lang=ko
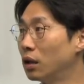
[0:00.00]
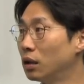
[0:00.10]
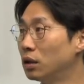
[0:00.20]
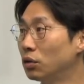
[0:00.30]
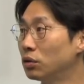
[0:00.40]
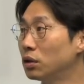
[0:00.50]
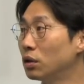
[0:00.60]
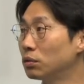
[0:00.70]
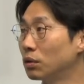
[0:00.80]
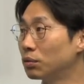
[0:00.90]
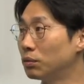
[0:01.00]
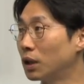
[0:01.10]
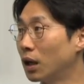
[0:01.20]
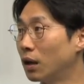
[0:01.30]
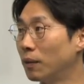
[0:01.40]
이러는 기업은
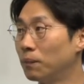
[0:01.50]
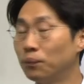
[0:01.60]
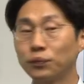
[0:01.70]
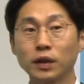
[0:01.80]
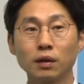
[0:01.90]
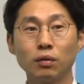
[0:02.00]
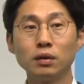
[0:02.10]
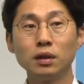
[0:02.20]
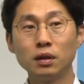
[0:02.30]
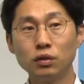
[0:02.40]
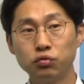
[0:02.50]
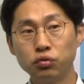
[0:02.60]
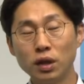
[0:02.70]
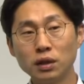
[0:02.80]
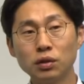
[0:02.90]
없습니다. 그렇죠. 굉장히
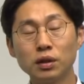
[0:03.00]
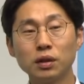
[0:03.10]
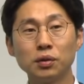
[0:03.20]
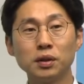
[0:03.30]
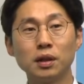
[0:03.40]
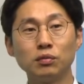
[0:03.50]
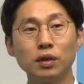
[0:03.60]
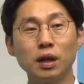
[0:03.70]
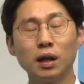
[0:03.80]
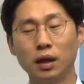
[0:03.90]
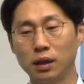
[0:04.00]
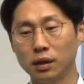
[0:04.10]
후행적인 거기 때문에